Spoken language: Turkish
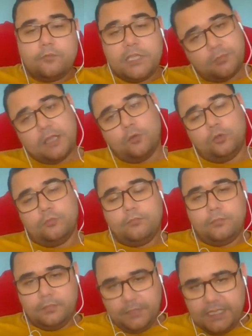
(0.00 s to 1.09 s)
pişman oldum,
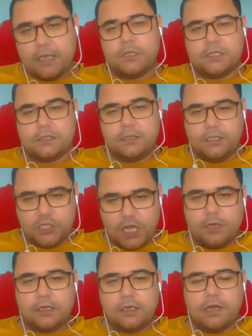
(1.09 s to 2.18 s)
diyebilir.
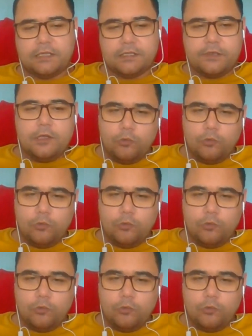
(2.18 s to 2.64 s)
Cayma hakkı vardır.